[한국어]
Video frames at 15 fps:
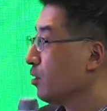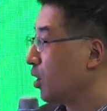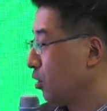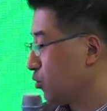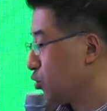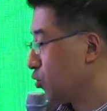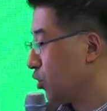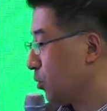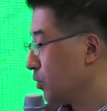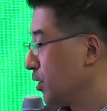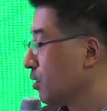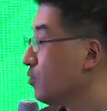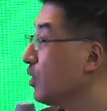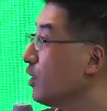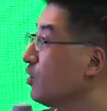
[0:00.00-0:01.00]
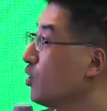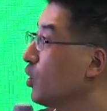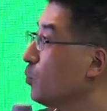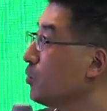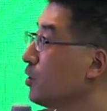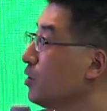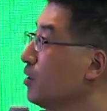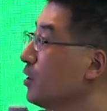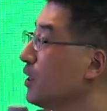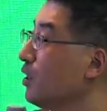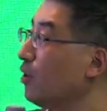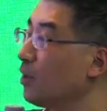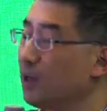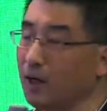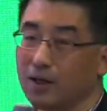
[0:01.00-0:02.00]
아 죄송합니다. 스타트업들은
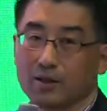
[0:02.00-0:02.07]
이렇게